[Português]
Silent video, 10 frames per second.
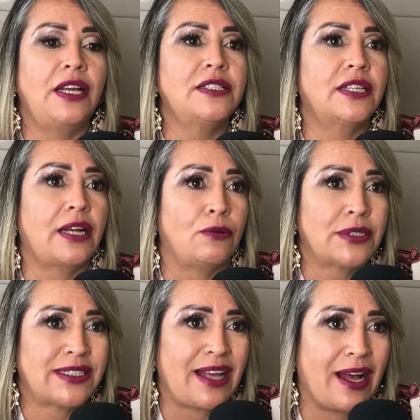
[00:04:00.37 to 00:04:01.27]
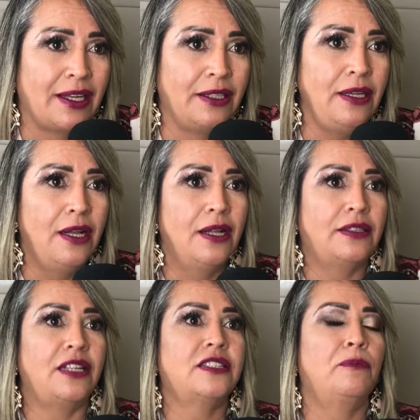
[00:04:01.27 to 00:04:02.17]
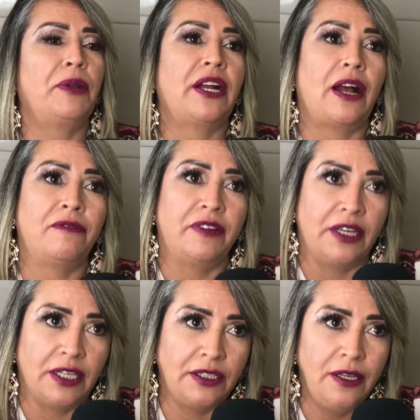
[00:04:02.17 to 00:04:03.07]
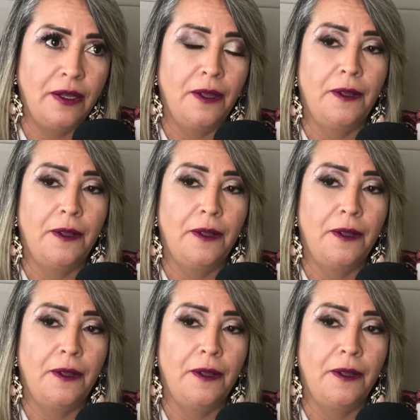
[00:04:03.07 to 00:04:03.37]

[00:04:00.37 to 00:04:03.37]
têm que se calçarem, têm que se precaverem,